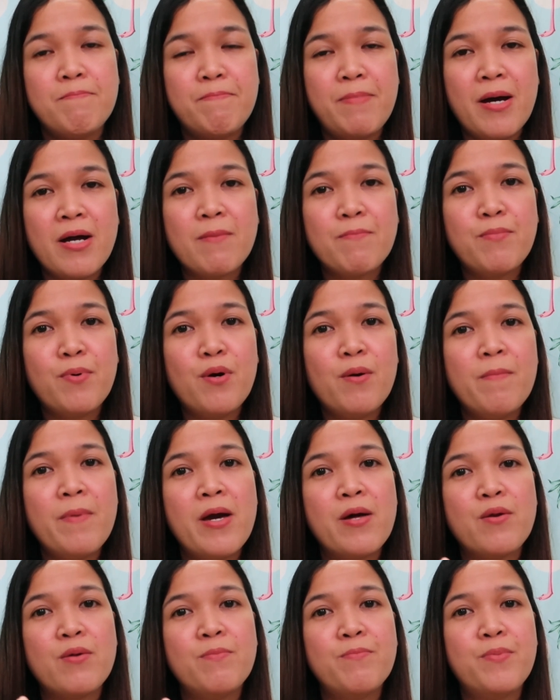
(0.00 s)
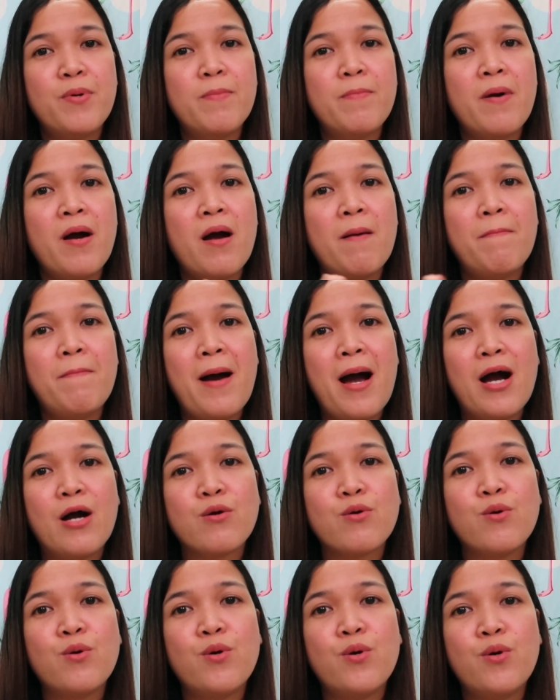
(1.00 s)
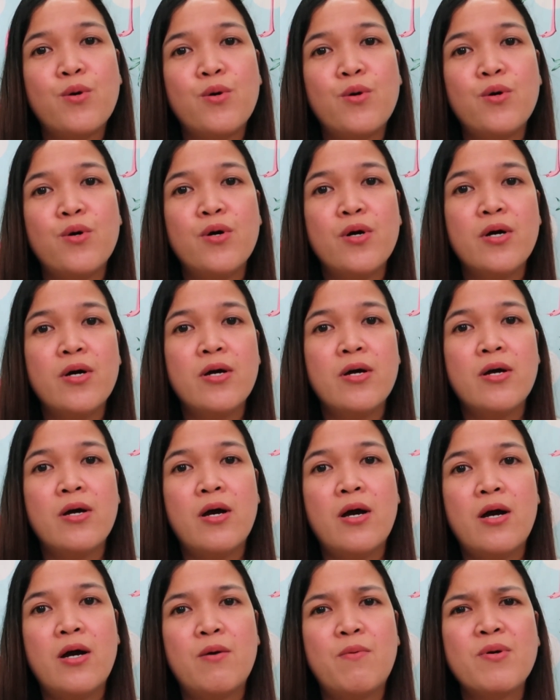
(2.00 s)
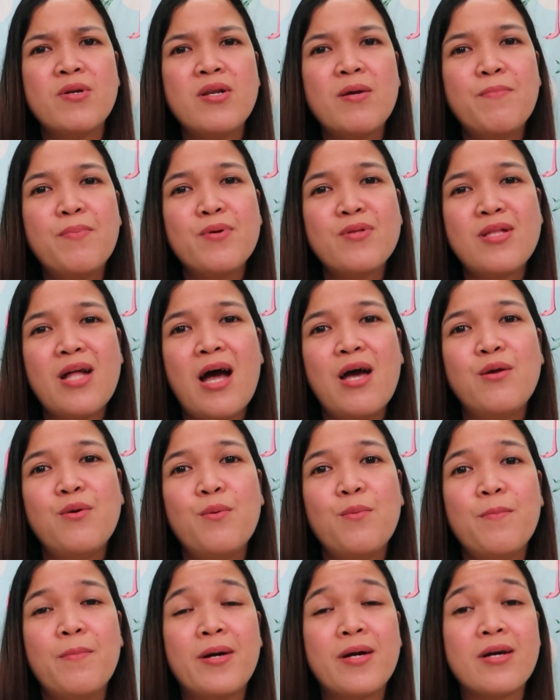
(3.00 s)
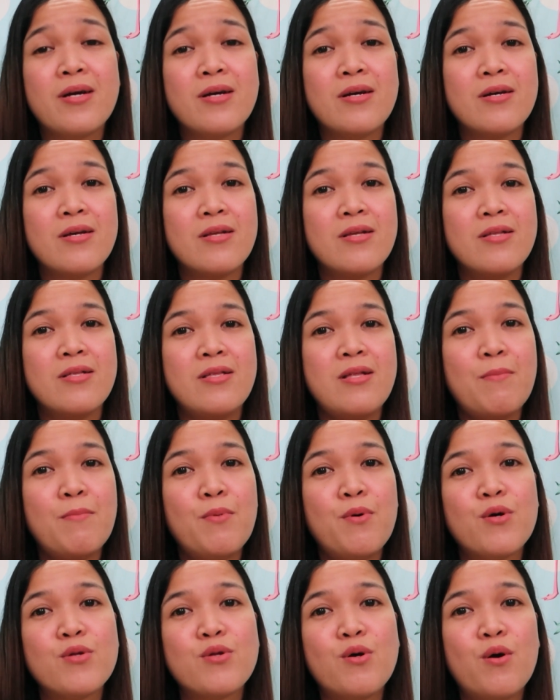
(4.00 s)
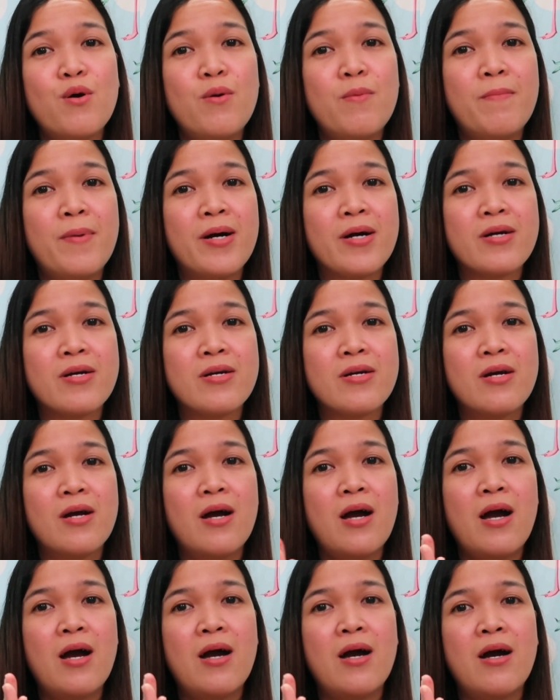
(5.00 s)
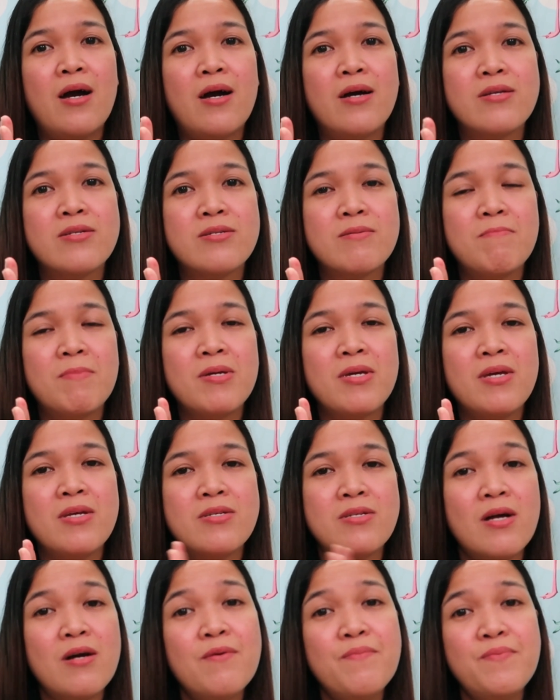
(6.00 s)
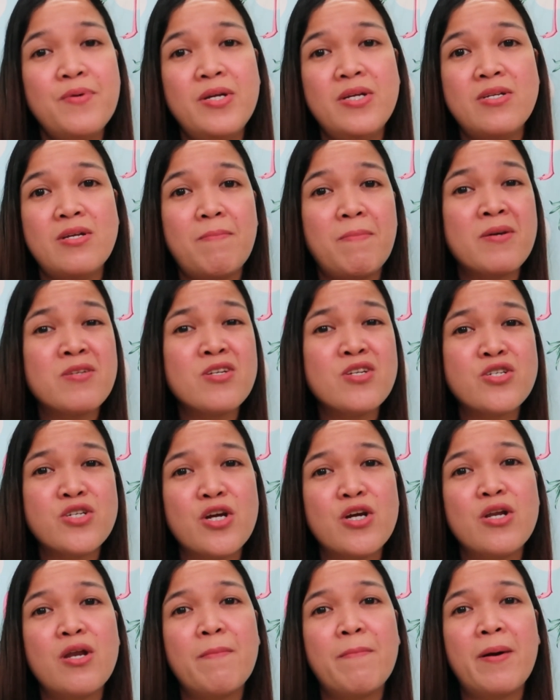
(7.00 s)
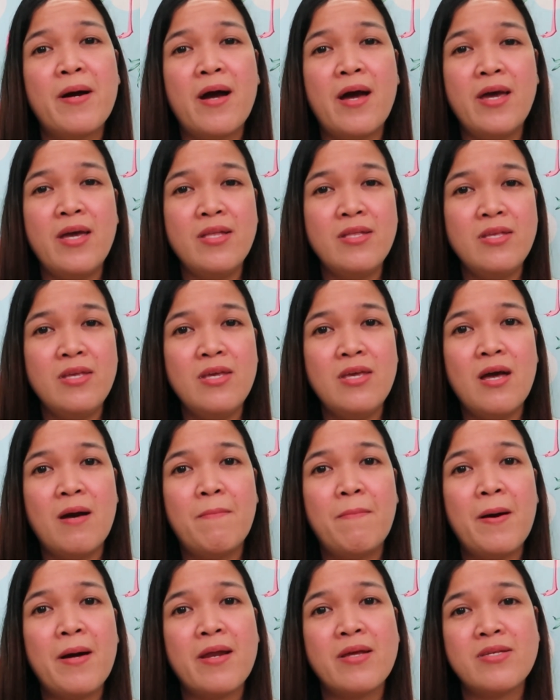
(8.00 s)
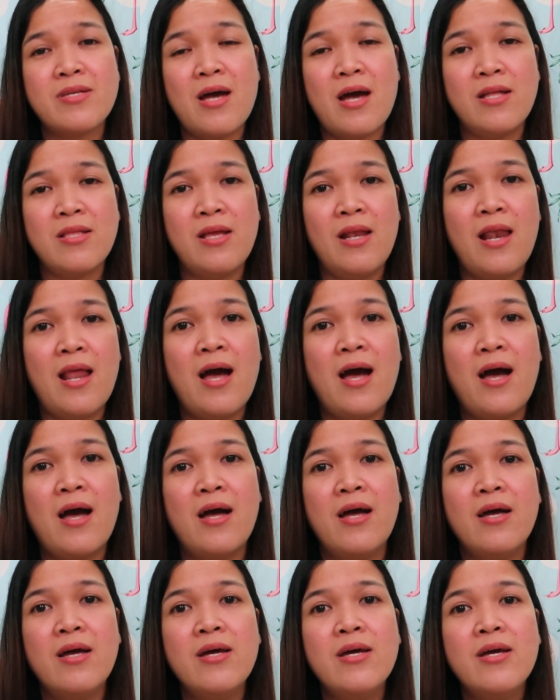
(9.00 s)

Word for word: pag po meron pong mga bago, uh, ah, wag na po tayong magdamot or mag, uh, maging selfish sa pag-share ng mga idea para sa kanila.